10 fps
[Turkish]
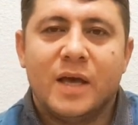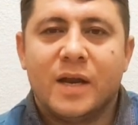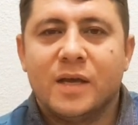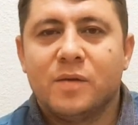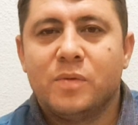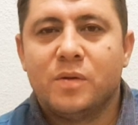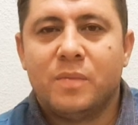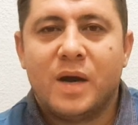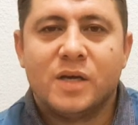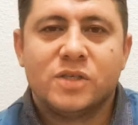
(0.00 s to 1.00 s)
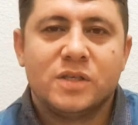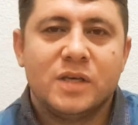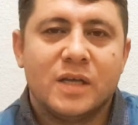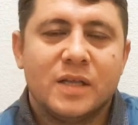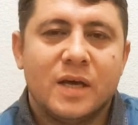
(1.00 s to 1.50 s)
herhangi bir maaşı
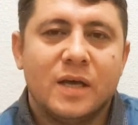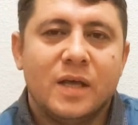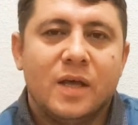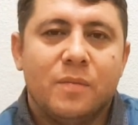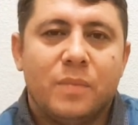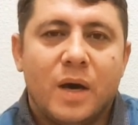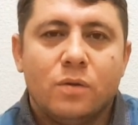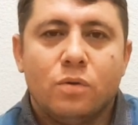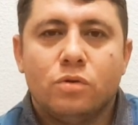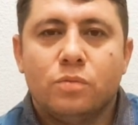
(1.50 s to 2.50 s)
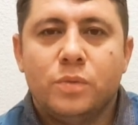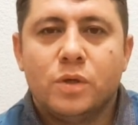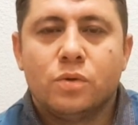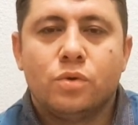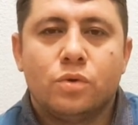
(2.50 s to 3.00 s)
ya da bağlı olduğu
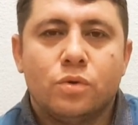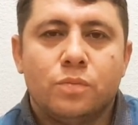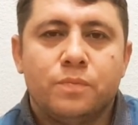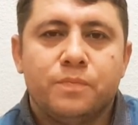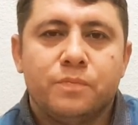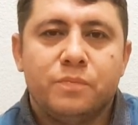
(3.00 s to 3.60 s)
bir kurum,